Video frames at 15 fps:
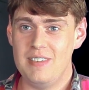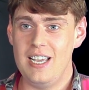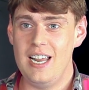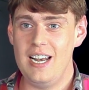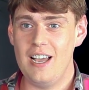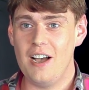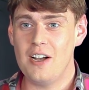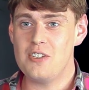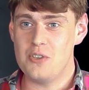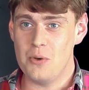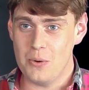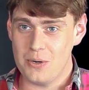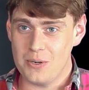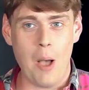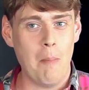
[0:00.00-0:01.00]
или
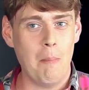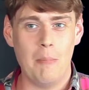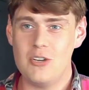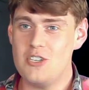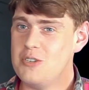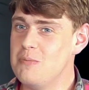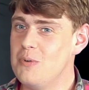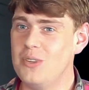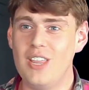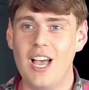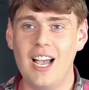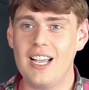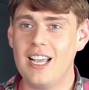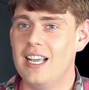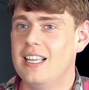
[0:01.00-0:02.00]
актер. Почему
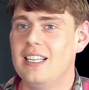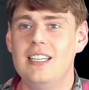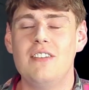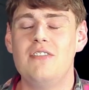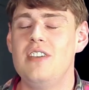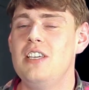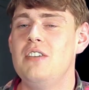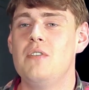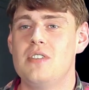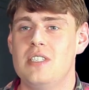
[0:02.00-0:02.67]
так, Да фиг его